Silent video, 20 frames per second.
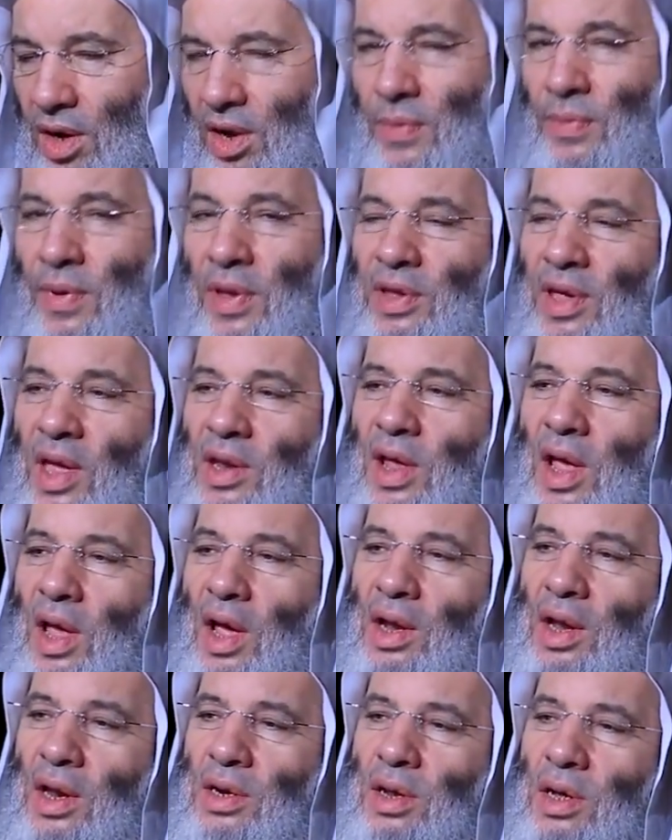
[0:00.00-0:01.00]

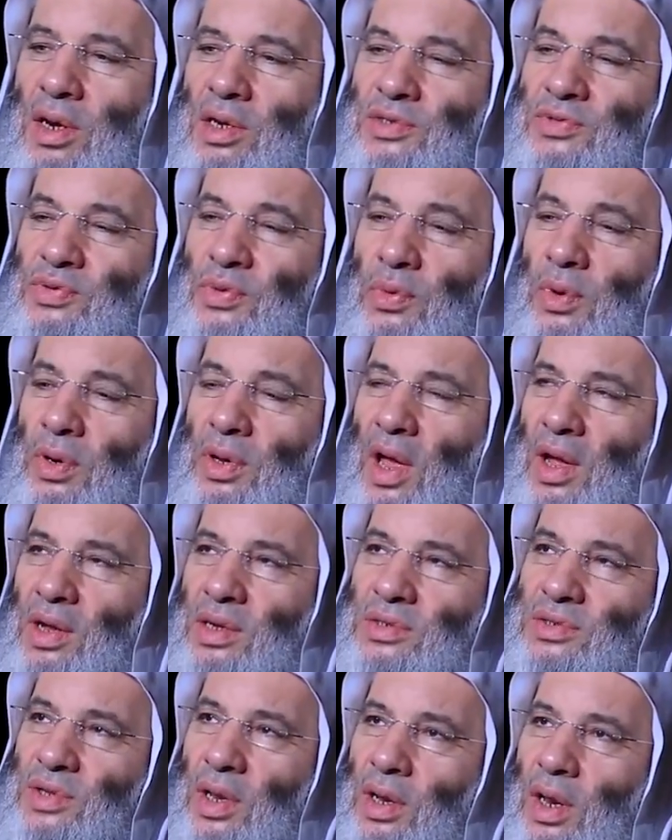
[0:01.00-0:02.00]
لبينها لنا رسول
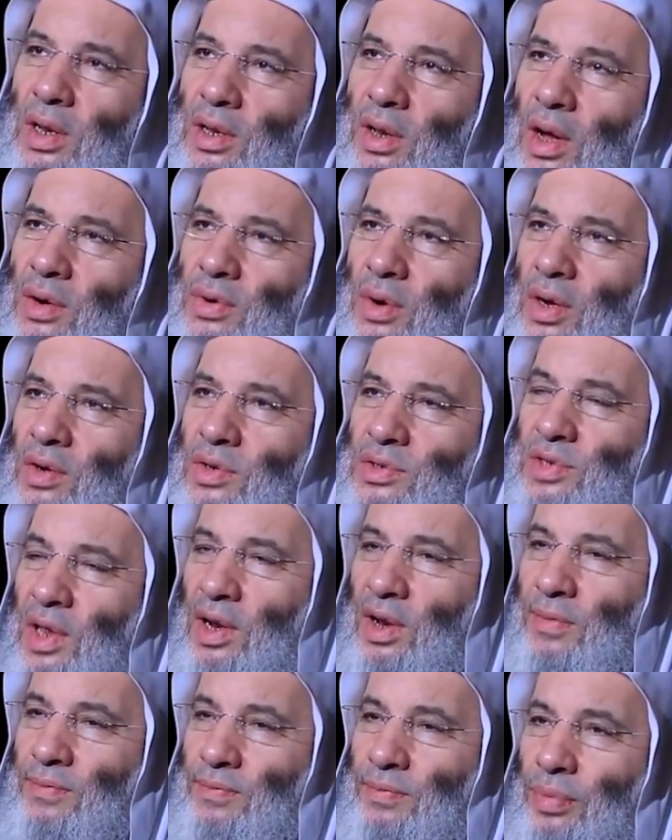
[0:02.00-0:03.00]
الله صلى الله عليه
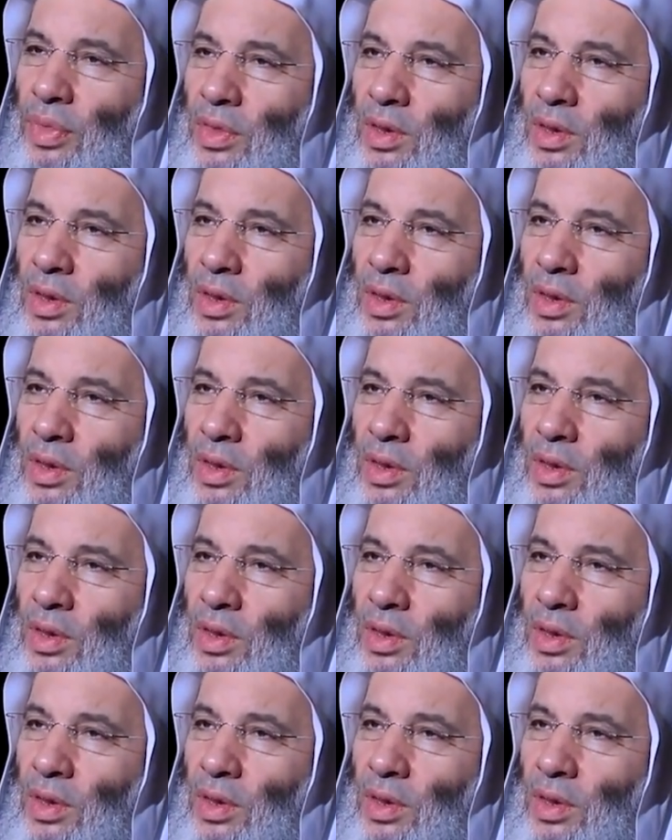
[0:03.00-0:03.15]
وسلم